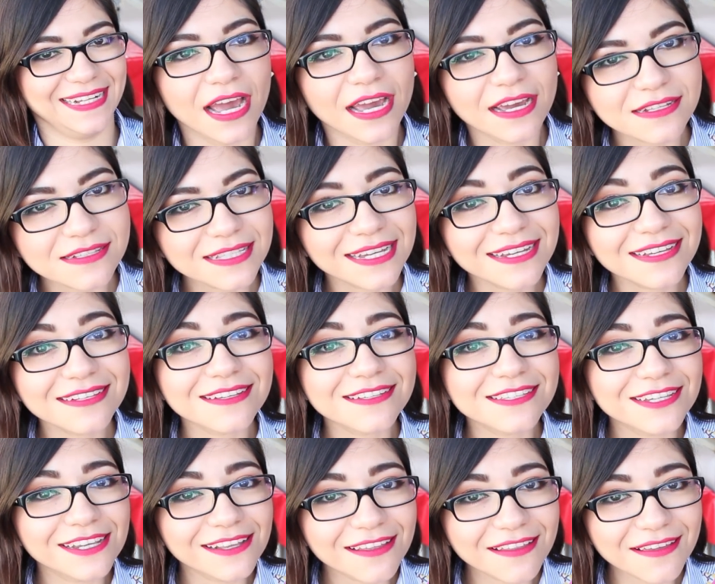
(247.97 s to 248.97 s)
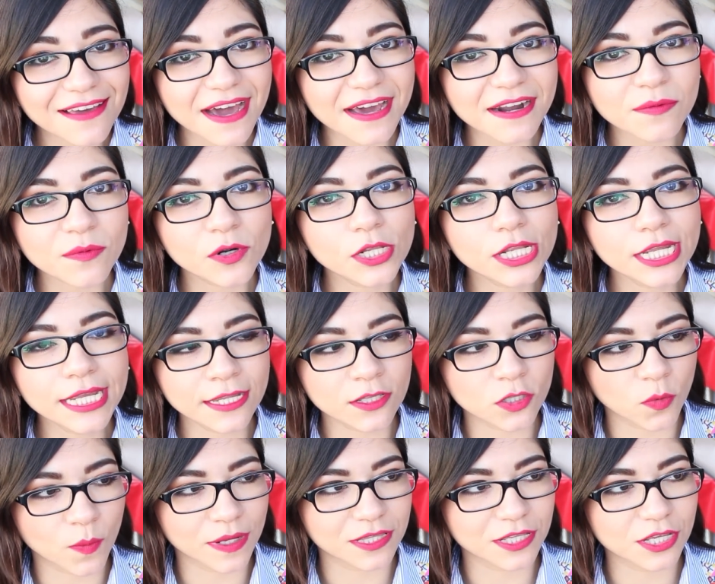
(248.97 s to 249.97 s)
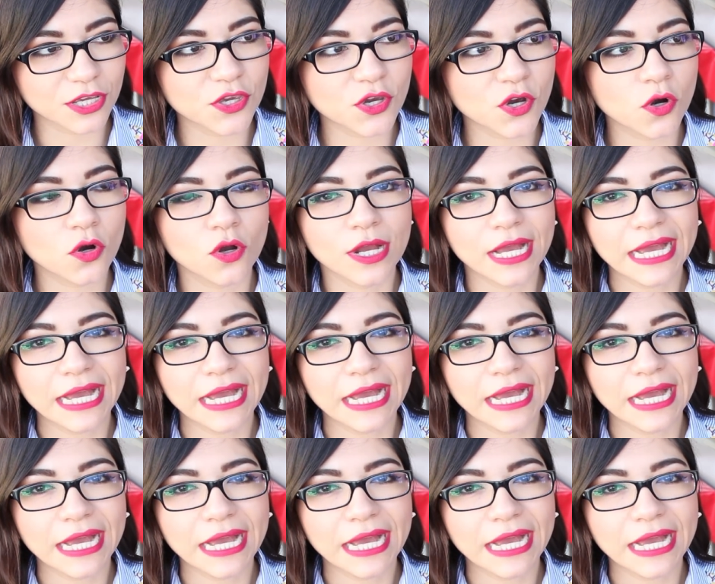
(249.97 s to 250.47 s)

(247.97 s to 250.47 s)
Esta es de chile de árbol y tomatillo